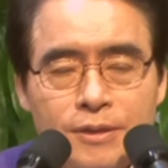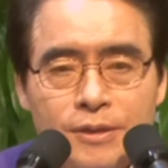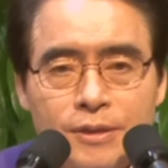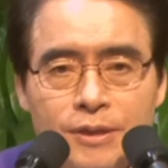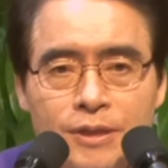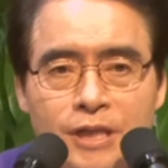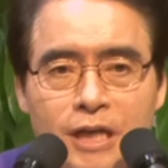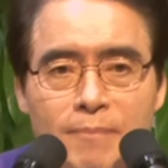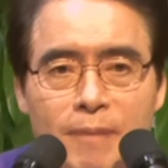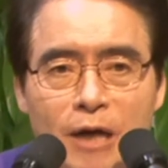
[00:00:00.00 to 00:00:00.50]

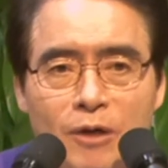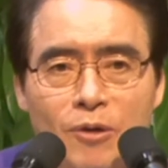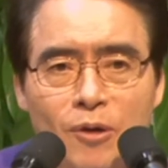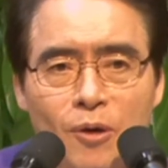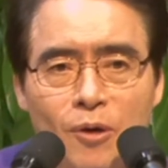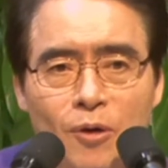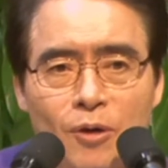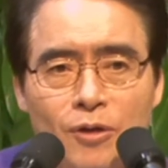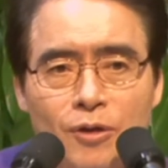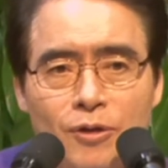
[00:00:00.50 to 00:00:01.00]
이게
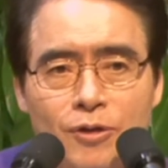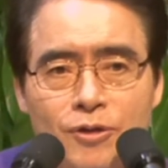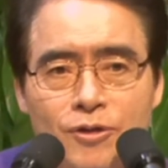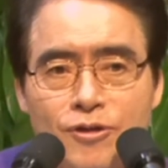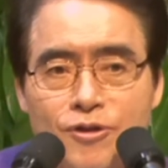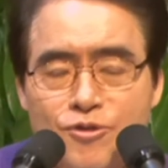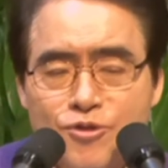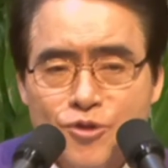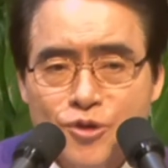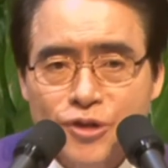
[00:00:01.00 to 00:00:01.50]
바로
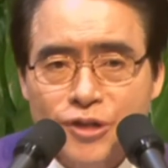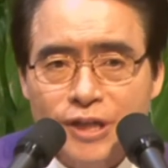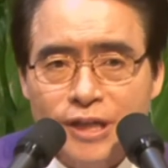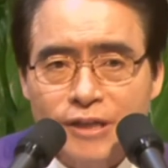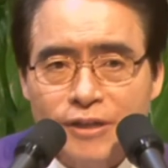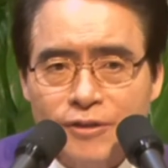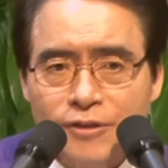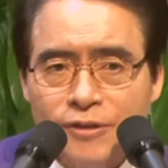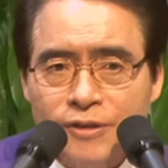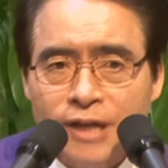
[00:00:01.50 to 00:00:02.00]

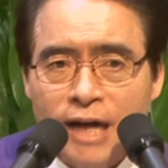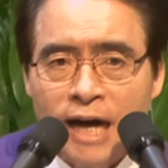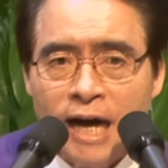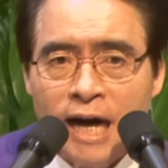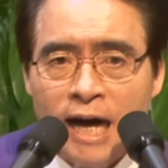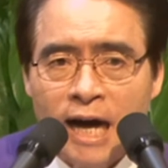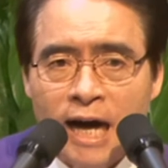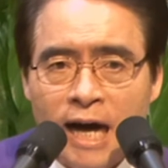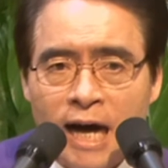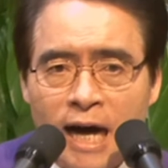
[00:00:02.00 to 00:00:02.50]
극률이에요.
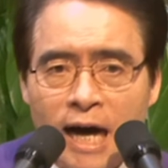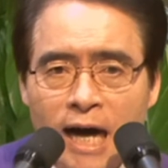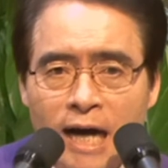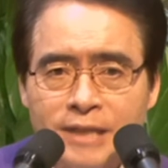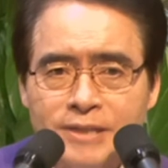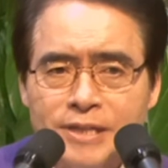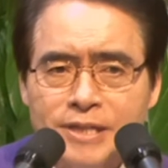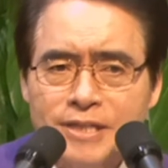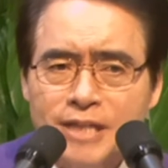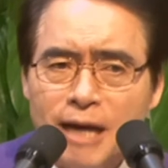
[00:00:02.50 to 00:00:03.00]

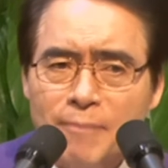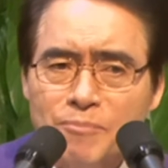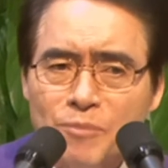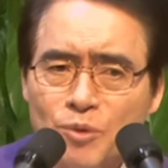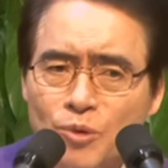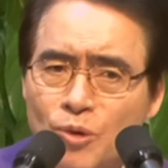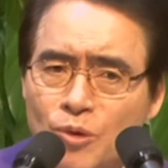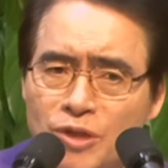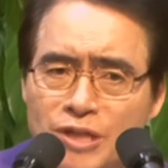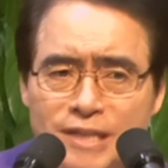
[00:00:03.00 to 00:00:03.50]
끝까지
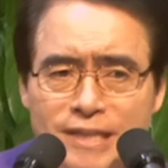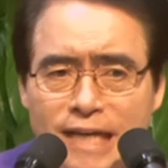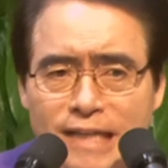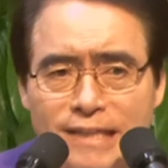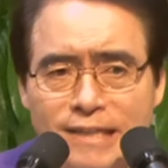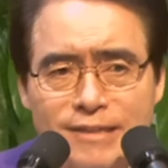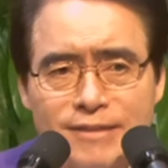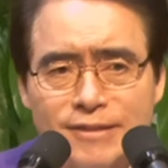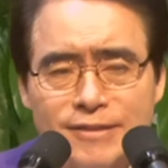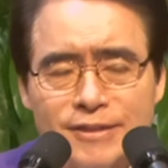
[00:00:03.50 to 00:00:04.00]
참고
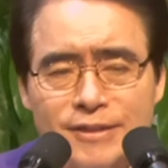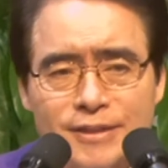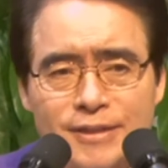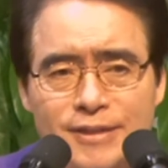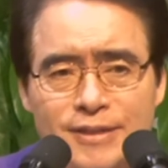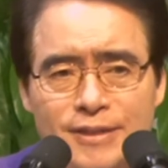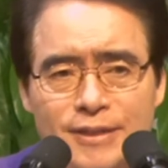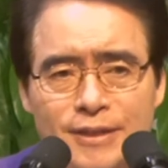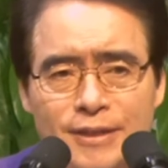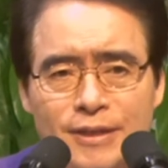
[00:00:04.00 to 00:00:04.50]
기다리는
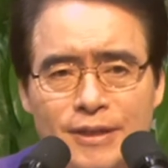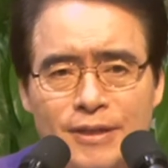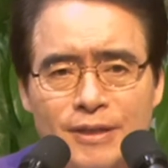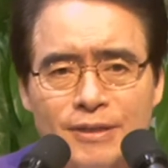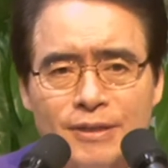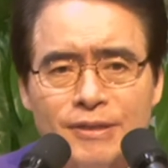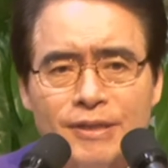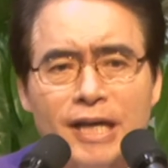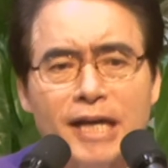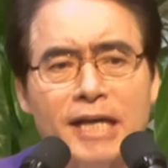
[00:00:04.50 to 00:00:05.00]
거예요.
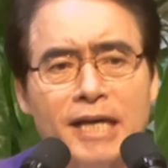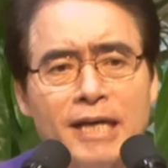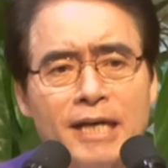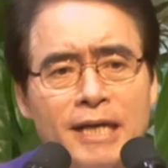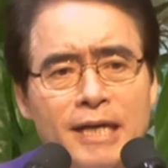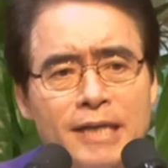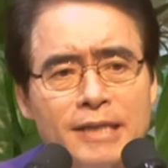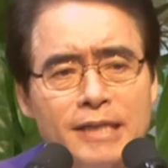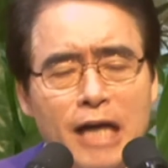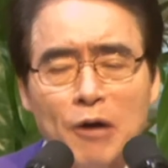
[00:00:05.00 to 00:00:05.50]
그게
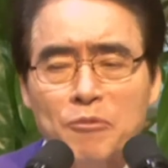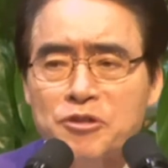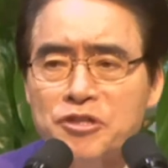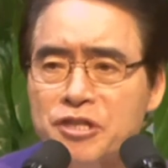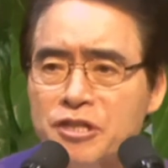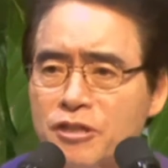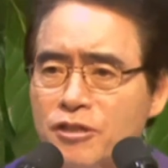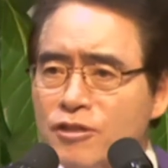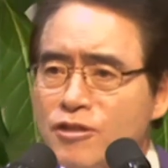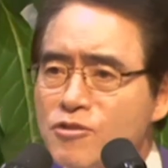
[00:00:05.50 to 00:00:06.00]

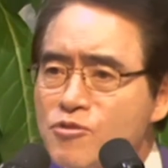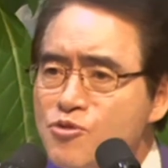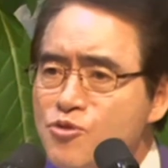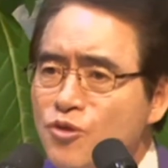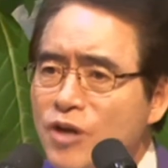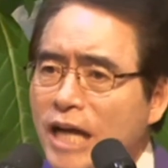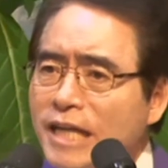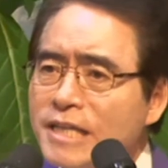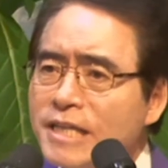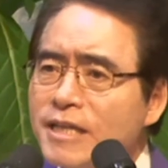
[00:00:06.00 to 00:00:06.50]
다윗이
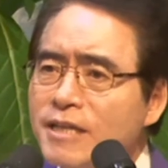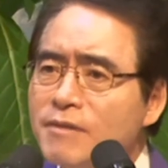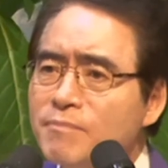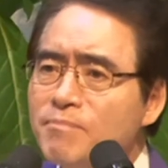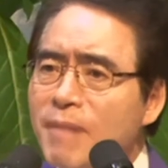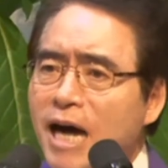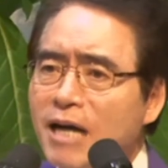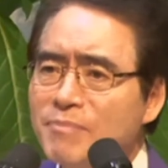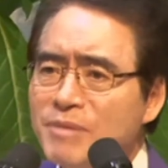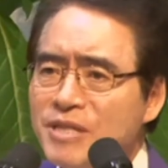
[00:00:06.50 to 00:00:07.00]
극휼한 이런 마음이